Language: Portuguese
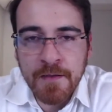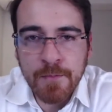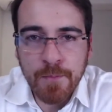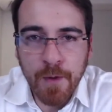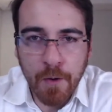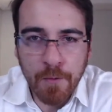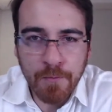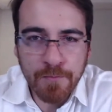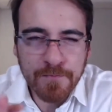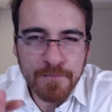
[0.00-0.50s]

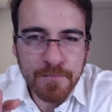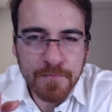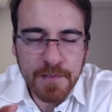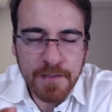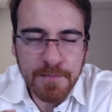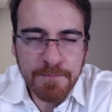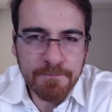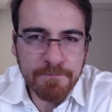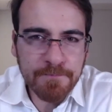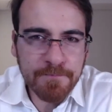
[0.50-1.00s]
Bom,
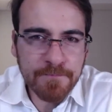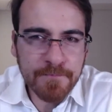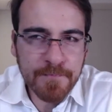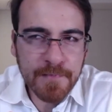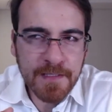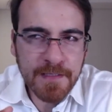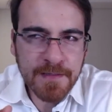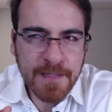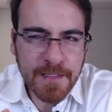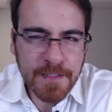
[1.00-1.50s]
e
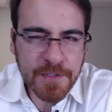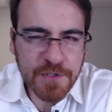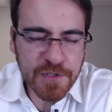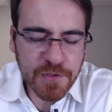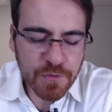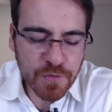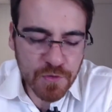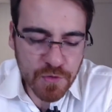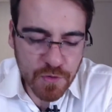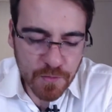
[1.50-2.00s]

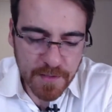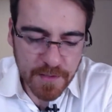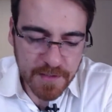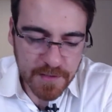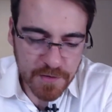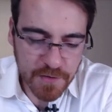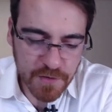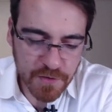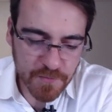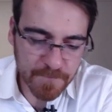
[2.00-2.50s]
entendido sobre
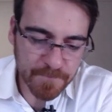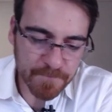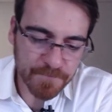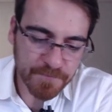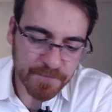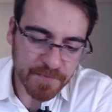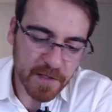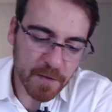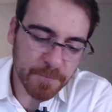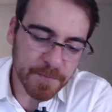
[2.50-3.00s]
isso,
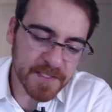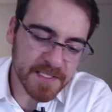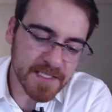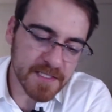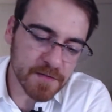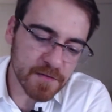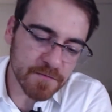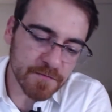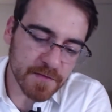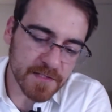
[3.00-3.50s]
eu
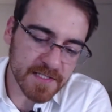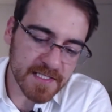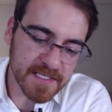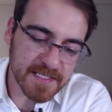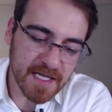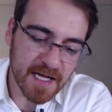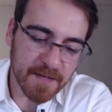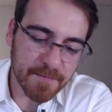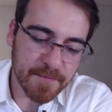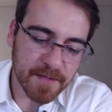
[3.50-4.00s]
preciso que você
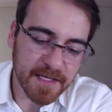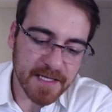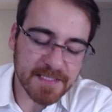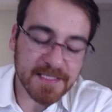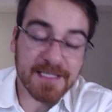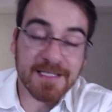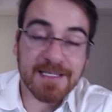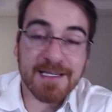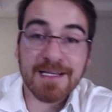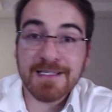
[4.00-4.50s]
saiba que
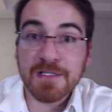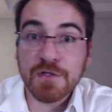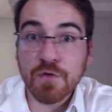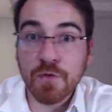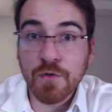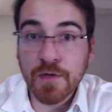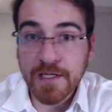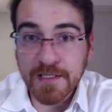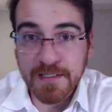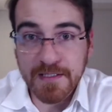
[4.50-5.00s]
essas
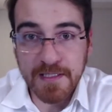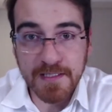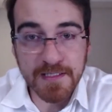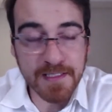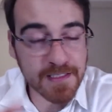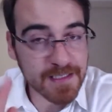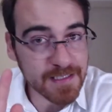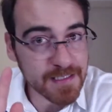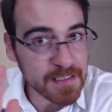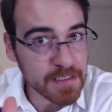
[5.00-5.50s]
ações,
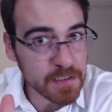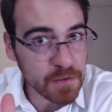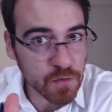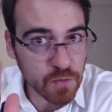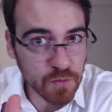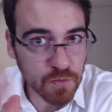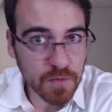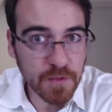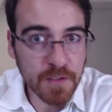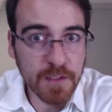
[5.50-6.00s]
essas
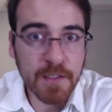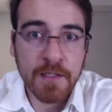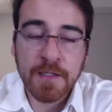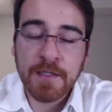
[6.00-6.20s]
cinco